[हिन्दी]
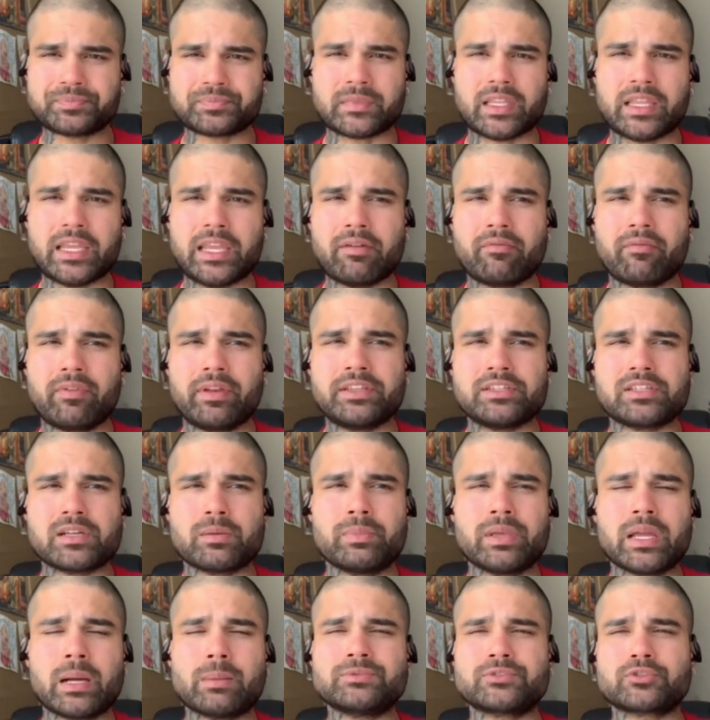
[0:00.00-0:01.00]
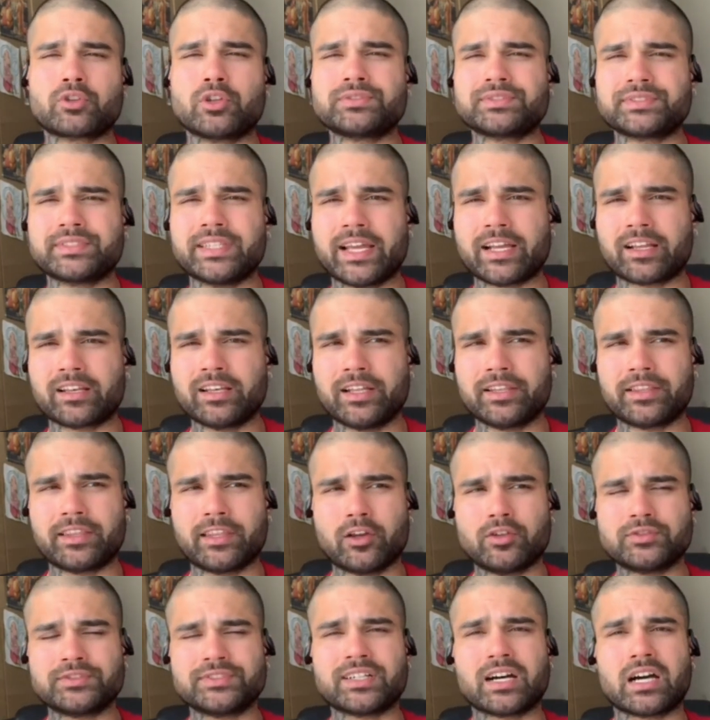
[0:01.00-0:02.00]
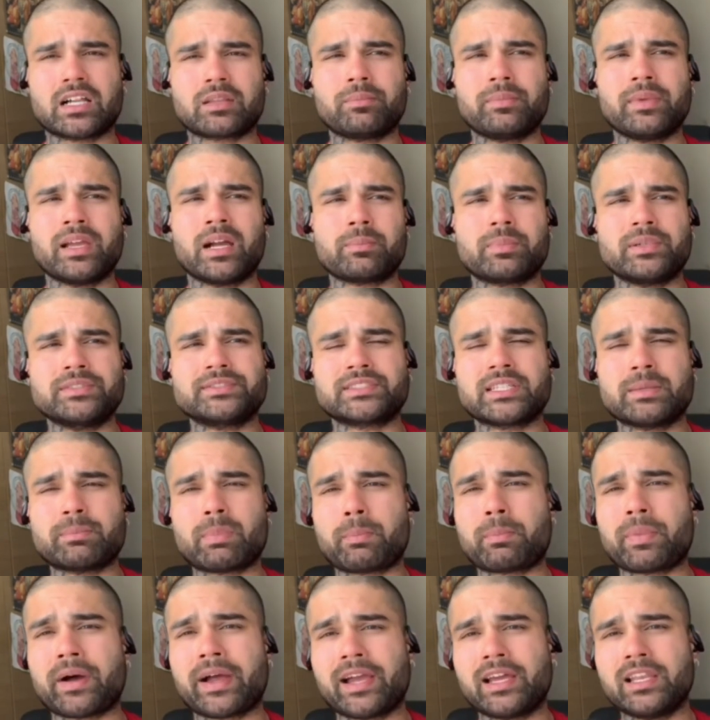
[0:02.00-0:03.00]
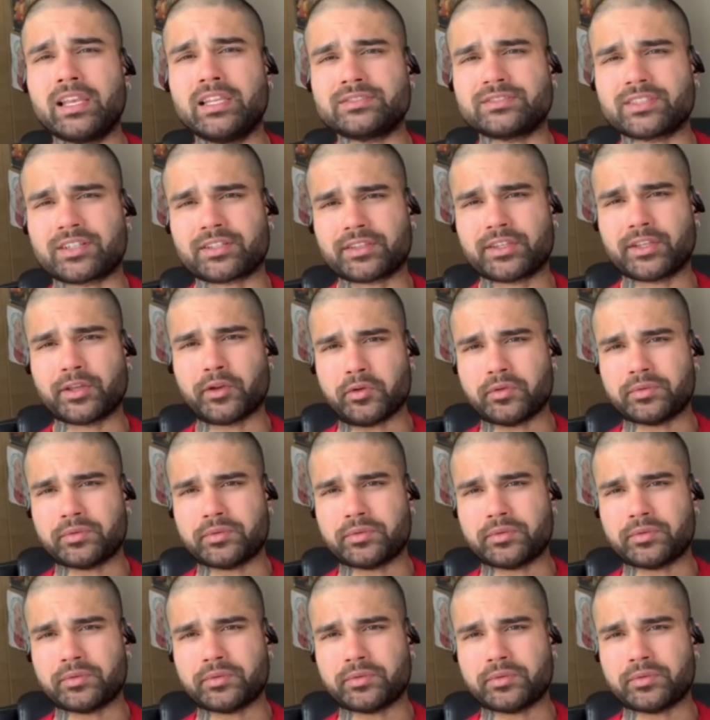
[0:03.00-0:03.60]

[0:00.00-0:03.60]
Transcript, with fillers: इवनिंग जब भी आप इसको स्नैक लेते हो साथ में आप इससे पपाया ले सकते हो